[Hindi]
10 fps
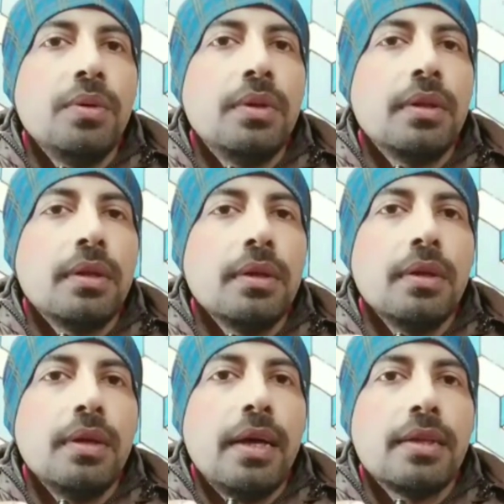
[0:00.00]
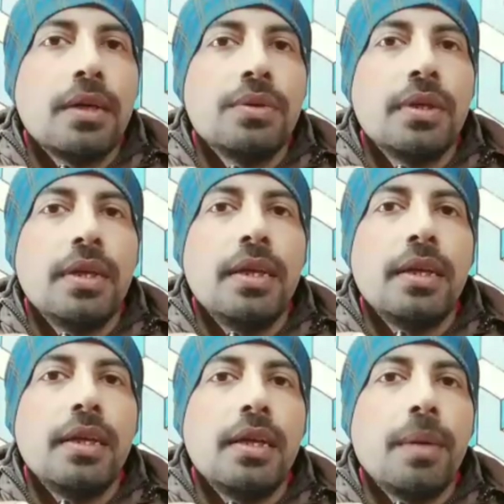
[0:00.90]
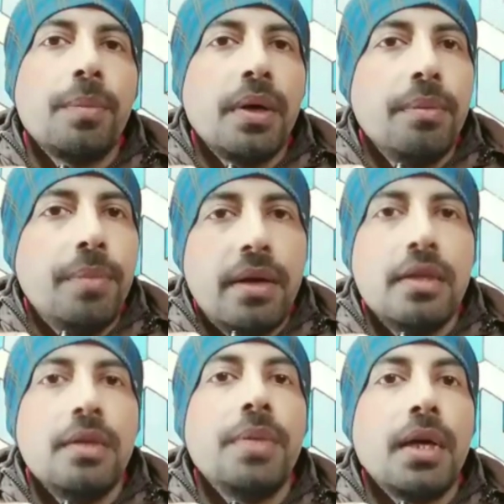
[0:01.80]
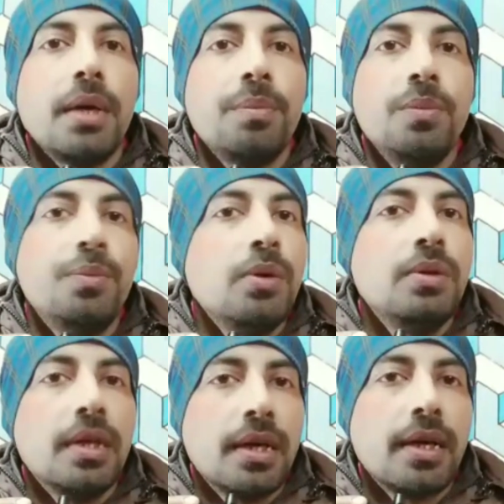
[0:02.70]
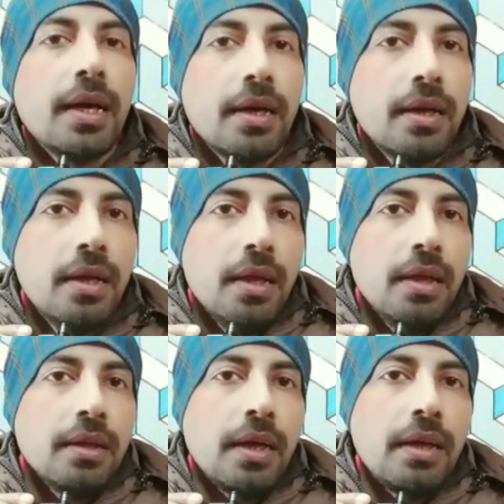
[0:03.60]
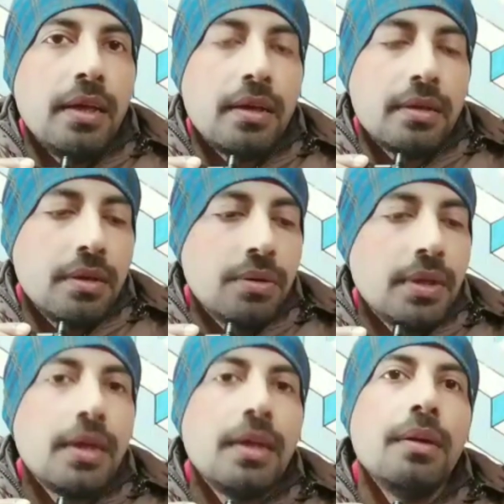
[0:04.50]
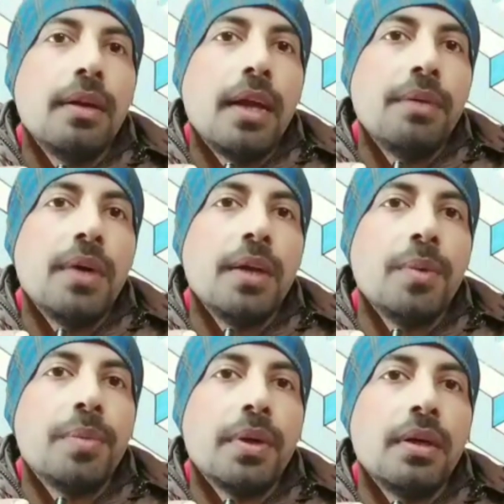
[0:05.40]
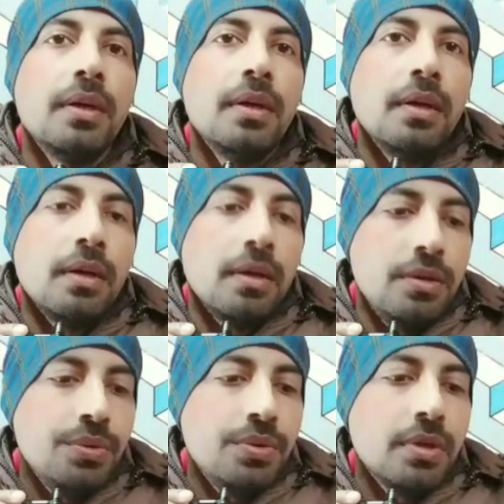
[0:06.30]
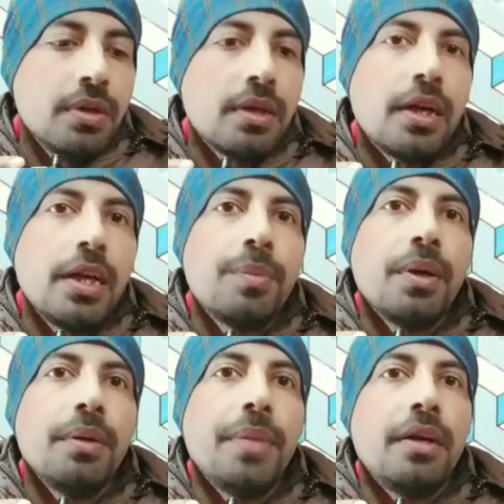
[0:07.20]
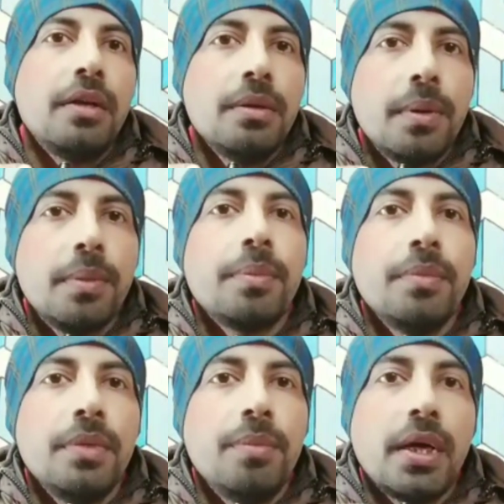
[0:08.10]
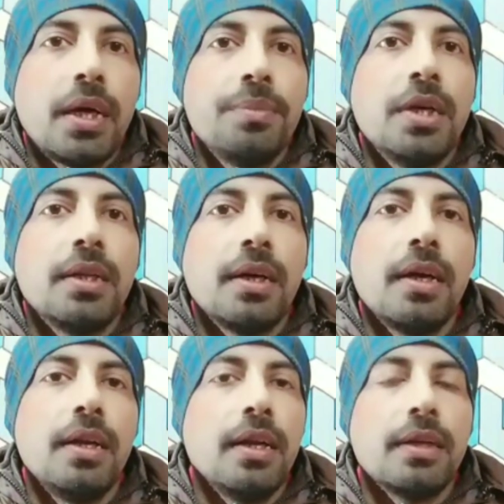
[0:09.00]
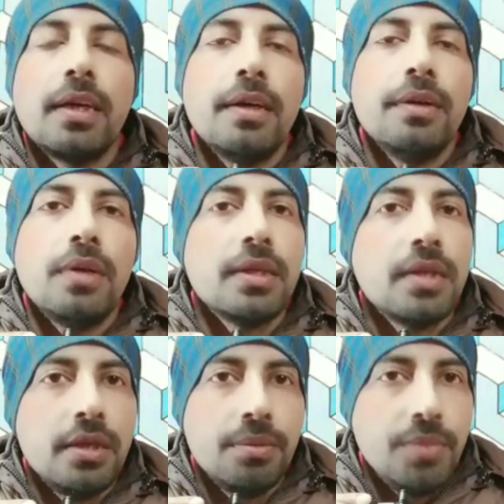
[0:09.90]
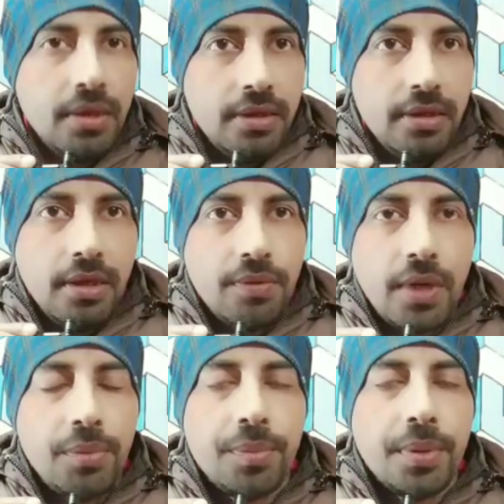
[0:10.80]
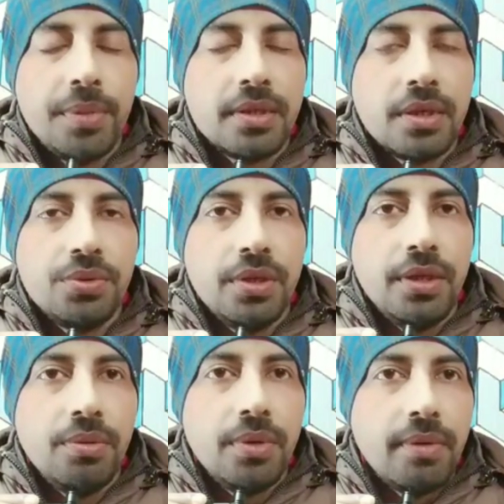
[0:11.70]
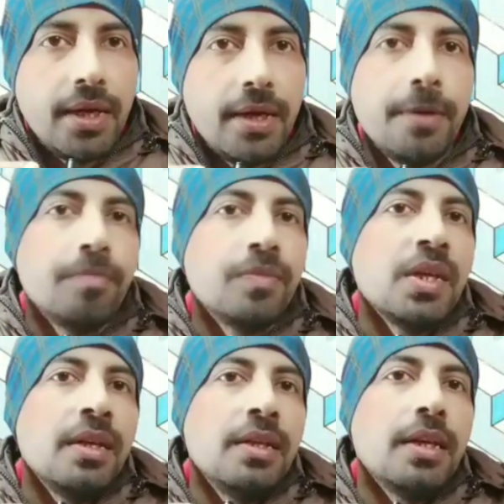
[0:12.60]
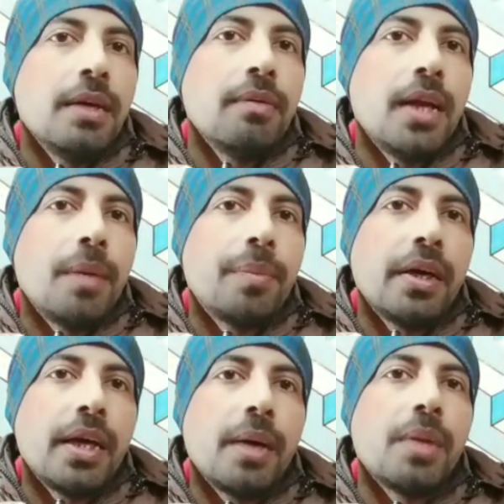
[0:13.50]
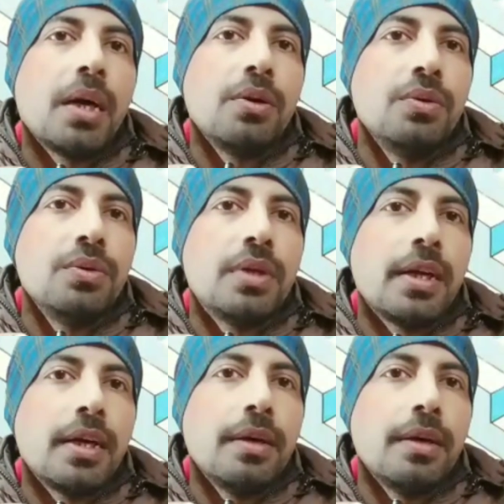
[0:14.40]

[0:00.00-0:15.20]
साथ ऐसा कुछ नहीं है कि, कि आपका बैटरी बैकअप बहुत ज़्यादा खाएगा क्या कि अक्सर होता है कि लाइव वॉलपेपर यूज करने पर बैटरी के बैकअप ज़्यादा खाने लगता है तो ऐसा इसमें ये वॉलपेपर में ऐसा कुछ नहीं होने वाला है ये केवल आपके कैमरा को यूज करेगा